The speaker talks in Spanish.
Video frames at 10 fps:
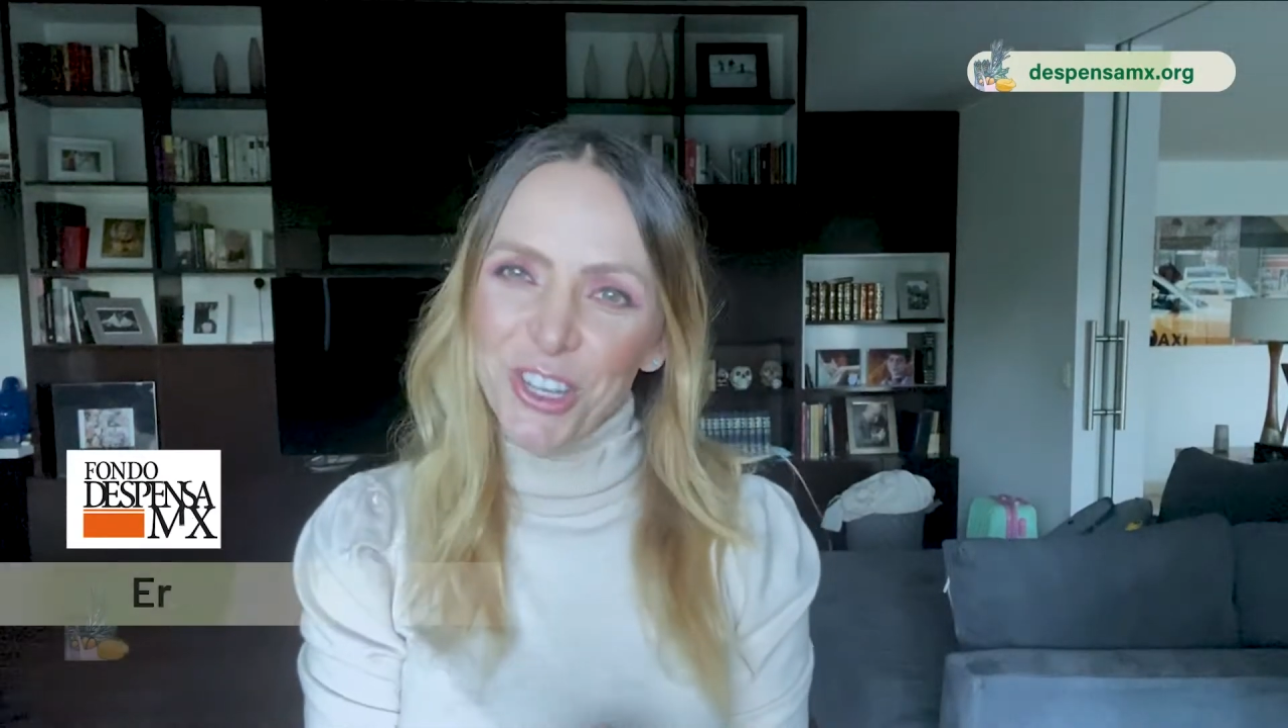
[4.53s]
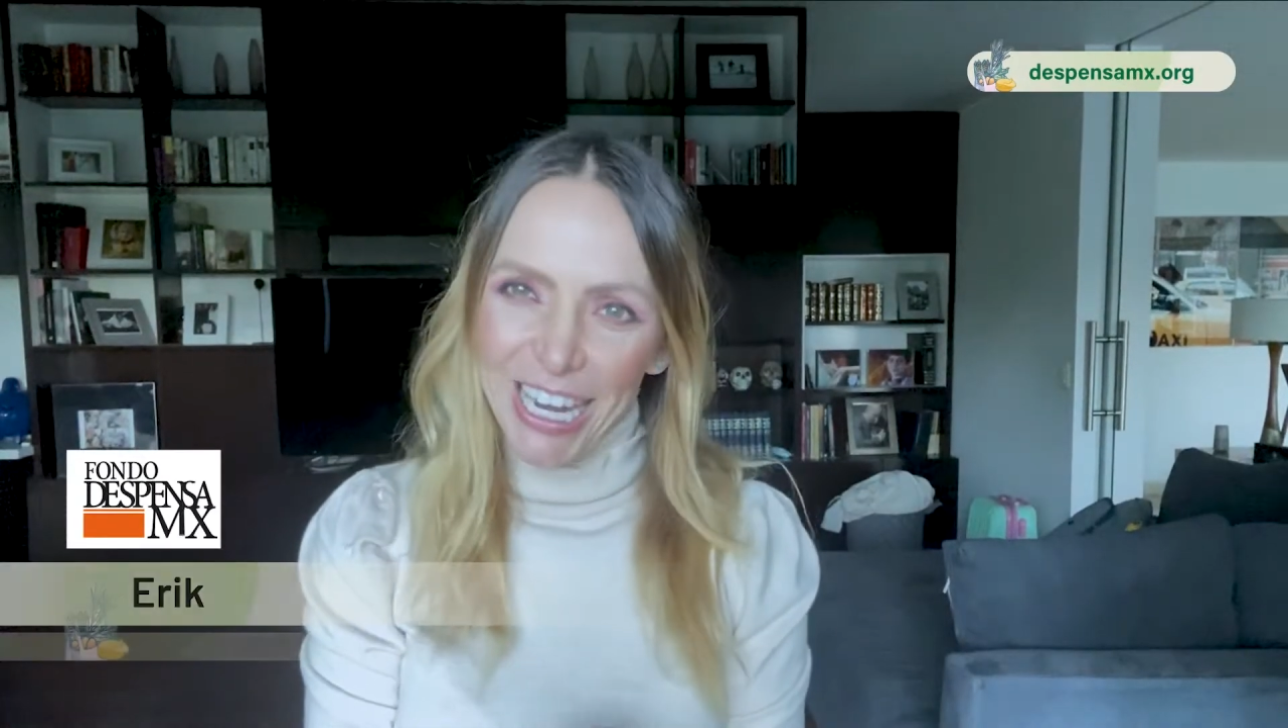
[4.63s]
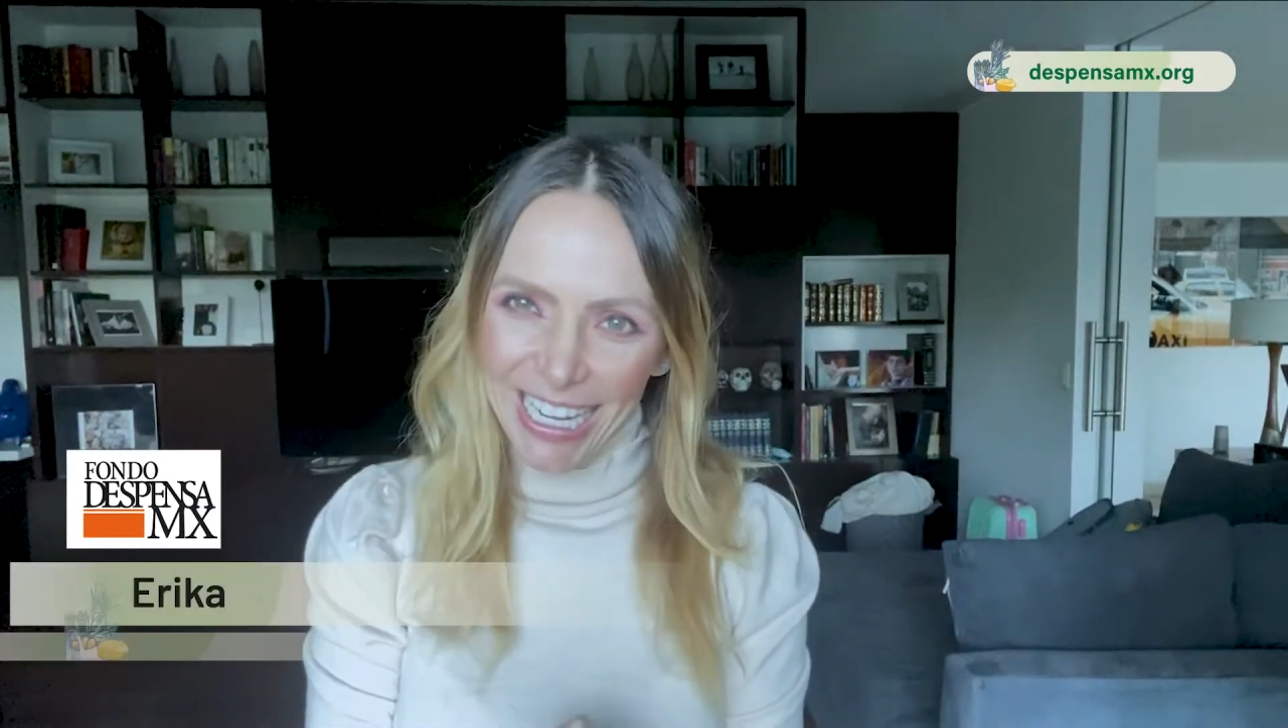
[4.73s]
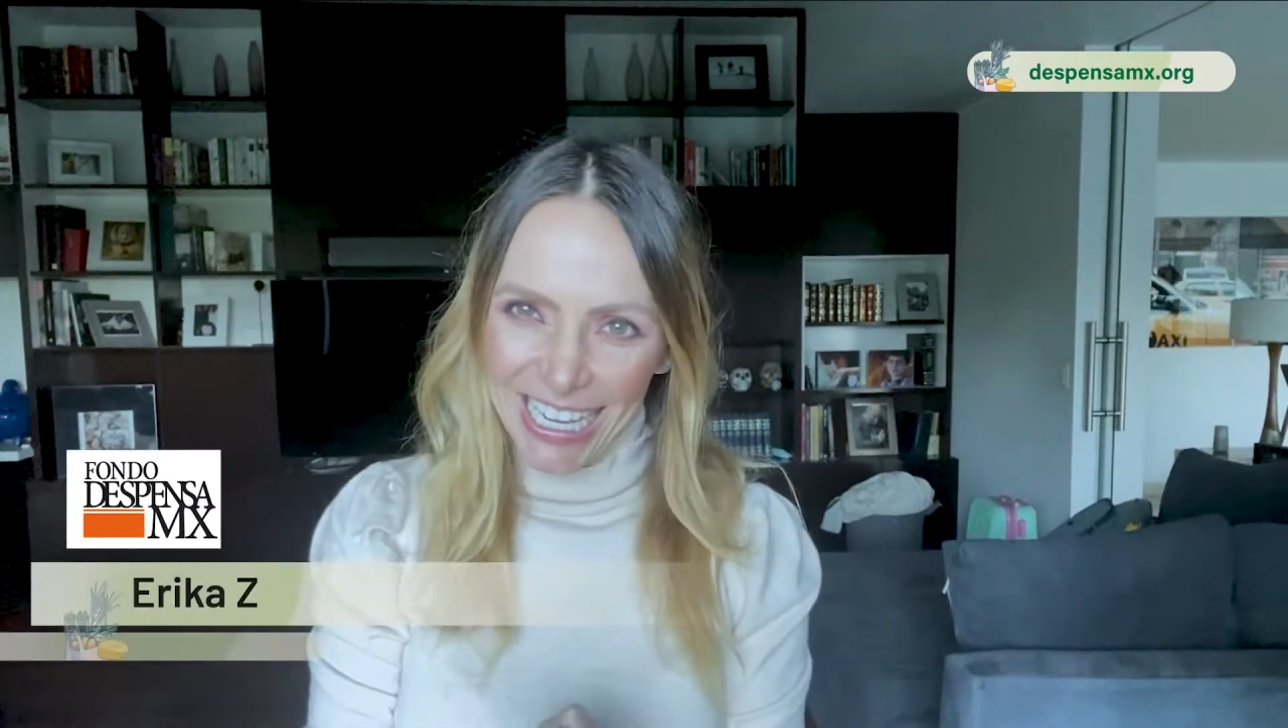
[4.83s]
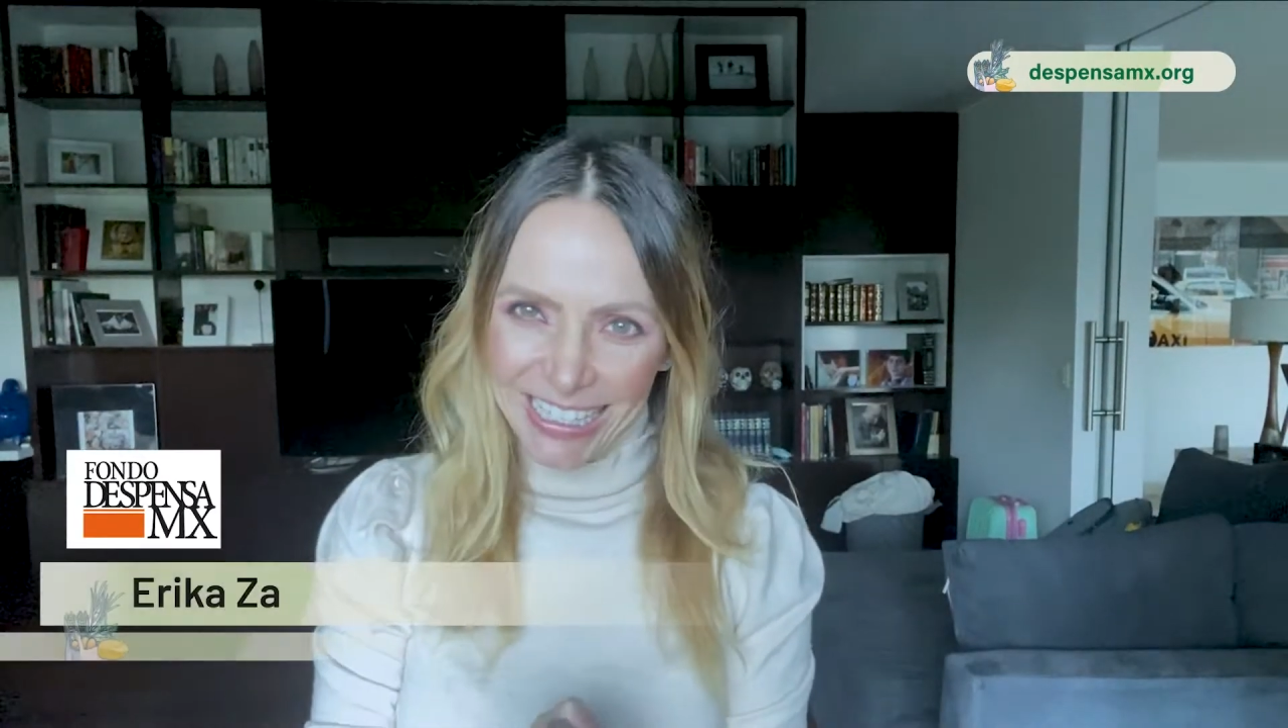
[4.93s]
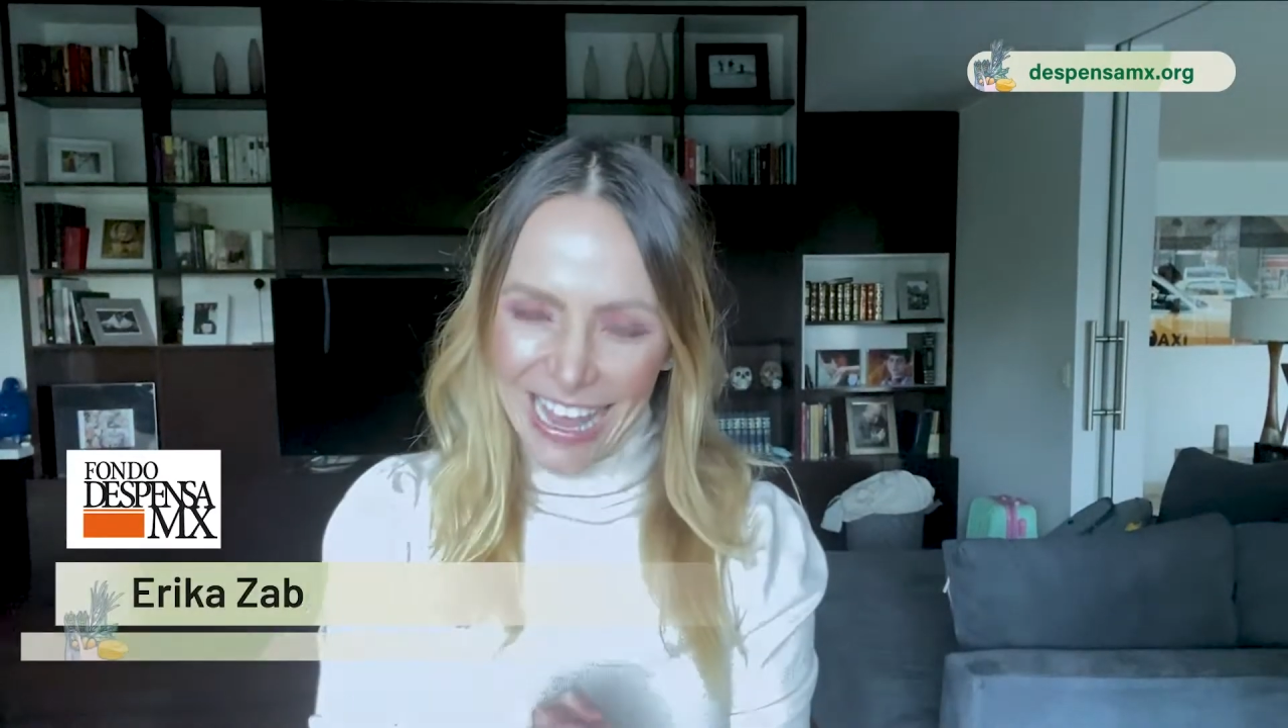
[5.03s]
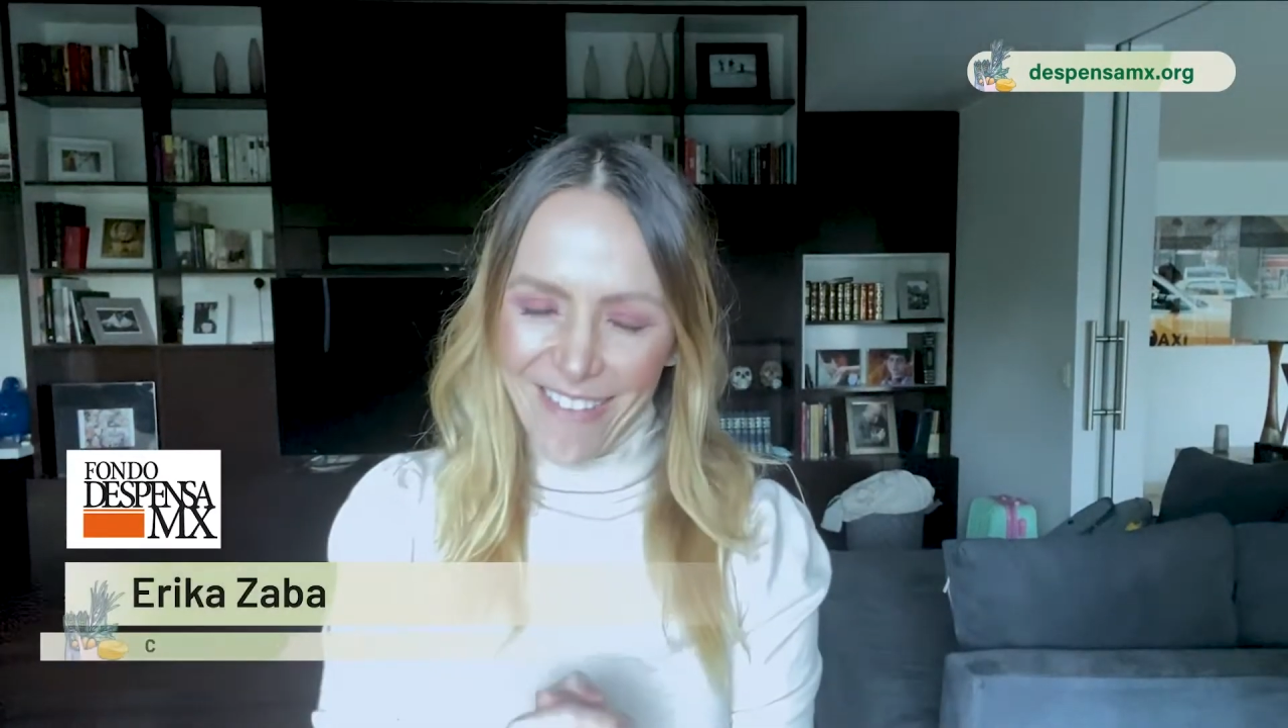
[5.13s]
Soy Erika